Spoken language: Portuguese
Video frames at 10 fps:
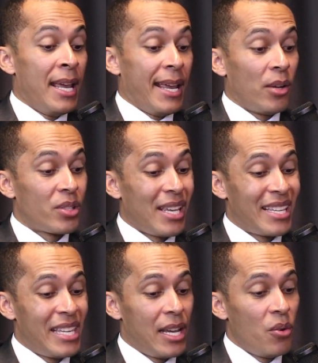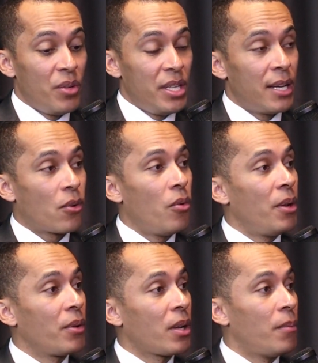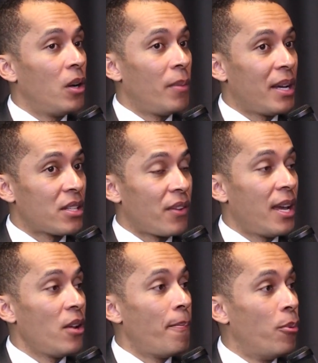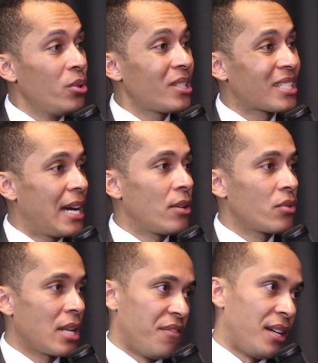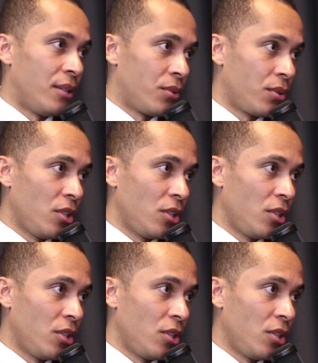Eu sei que eu ia com meu irmão mais velho buscar os cavalos.